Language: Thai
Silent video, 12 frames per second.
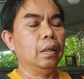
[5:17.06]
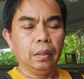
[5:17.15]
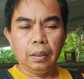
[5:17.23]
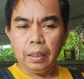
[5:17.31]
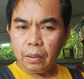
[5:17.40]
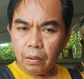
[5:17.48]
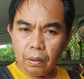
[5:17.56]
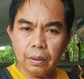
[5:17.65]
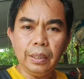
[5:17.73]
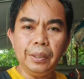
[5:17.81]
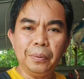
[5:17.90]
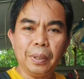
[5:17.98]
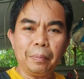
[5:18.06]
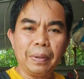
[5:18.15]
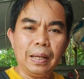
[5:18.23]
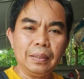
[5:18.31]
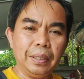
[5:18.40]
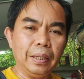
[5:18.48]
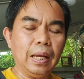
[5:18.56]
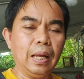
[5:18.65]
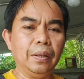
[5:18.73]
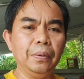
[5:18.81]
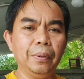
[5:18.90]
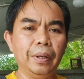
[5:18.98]
แล้วก็ขึ้นอยู่กับการใช้งาน
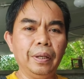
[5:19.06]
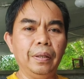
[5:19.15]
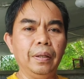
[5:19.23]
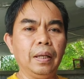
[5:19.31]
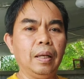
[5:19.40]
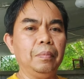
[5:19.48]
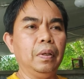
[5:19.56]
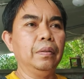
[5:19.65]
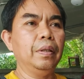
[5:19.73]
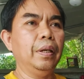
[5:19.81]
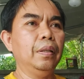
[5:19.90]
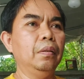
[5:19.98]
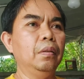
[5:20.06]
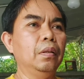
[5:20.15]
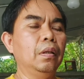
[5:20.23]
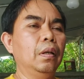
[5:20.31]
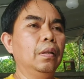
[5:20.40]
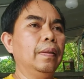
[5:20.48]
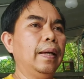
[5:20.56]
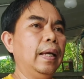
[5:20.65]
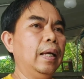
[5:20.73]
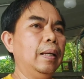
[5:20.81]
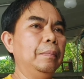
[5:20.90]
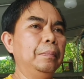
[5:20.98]
ด้วยนะครับ อย่างเช่น
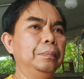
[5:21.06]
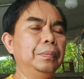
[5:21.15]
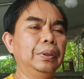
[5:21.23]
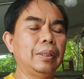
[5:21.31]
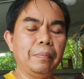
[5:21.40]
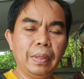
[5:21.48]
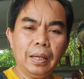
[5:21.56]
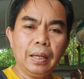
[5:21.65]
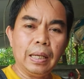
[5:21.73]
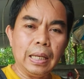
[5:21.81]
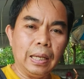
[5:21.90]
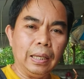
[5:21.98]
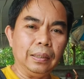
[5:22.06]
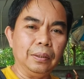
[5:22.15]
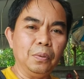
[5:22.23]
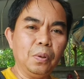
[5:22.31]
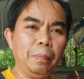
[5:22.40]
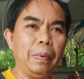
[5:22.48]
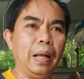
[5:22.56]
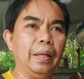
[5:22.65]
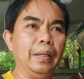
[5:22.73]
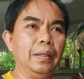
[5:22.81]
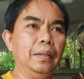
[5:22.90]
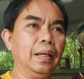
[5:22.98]
ตามสำนักงานทั่วไป
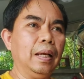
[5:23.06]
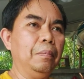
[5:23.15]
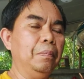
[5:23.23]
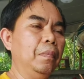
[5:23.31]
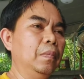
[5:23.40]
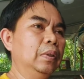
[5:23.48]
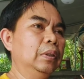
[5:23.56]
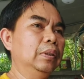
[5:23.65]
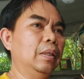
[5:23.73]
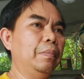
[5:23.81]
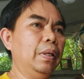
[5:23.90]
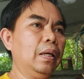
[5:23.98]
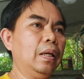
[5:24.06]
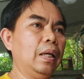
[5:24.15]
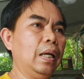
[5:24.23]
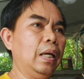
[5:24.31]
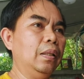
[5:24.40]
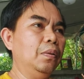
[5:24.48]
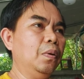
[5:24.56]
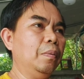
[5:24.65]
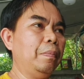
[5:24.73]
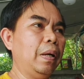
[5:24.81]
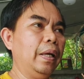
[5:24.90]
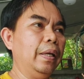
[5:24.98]
นะครับสำนักงานทั่ว
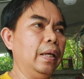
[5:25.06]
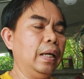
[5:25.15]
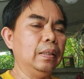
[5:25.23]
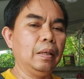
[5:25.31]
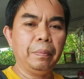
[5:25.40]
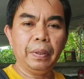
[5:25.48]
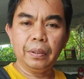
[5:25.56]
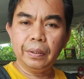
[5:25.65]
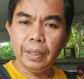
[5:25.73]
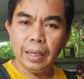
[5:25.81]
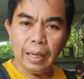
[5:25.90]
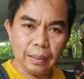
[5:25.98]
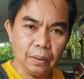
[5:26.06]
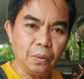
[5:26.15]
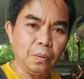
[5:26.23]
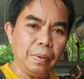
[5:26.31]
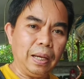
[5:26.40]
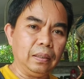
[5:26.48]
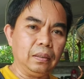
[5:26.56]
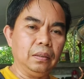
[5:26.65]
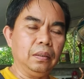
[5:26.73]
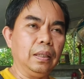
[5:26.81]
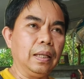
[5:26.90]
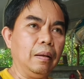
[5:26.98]
ไปอาจจะเป็นเครื่องอัตโนมัติ
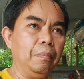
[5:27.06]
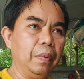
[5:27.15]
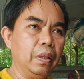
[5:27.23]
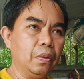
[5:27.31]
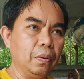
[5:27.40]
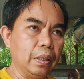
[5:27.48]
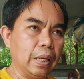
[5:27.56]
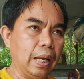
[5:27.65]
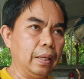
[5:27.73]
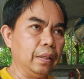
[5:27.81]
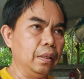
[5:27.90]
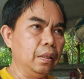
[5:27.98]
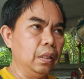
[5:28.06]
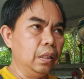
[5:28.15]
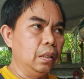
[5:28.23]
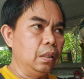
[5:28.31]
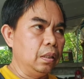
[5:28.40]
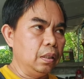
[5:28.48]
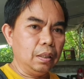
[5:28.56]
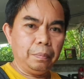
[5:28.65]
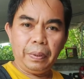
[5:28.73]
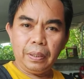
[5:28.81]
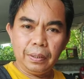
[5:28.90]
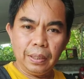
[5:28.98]
นะครับ เป็นส่วนใหญ่ หรือ
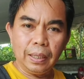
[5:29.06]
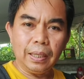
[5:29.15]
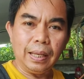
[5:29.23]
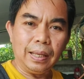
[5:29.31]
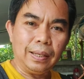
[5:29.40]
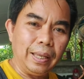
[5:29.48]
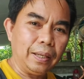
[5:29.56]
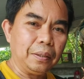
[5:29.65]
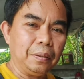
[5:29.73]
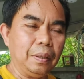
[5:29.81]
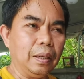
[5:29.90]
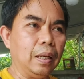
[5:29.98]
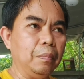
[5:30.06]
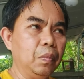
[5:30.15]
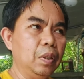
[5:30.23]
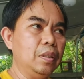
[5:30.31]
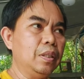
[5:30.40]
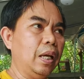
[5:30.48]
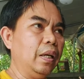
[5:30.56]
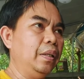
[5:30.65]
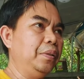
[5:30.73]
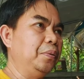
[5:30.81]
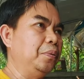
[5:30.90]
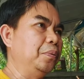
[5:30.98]
เป็นเครื่องขนาดเล็กนะครับที่ใช้กัน
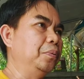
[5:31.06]
อยู่